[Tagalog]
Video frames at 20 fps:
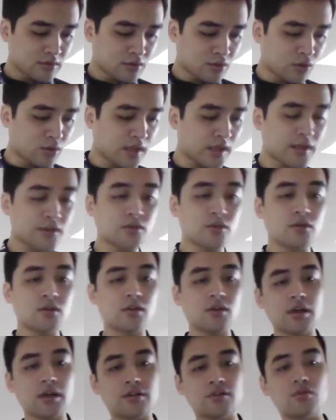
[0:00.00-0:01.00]
Kung
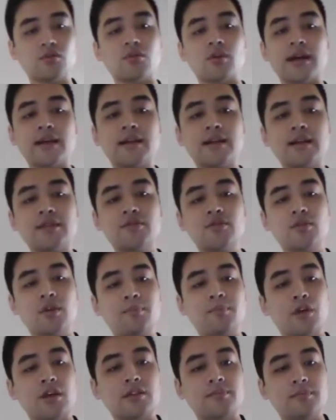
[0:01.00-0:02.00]
anong, ano, kung kailan yung
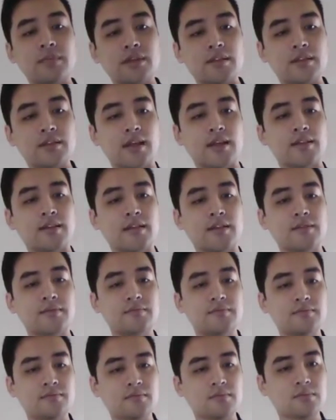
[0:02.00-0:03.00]
appointment
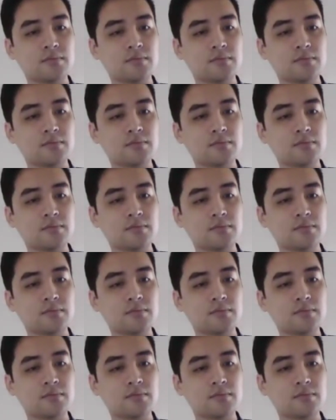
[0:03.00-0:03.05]
natin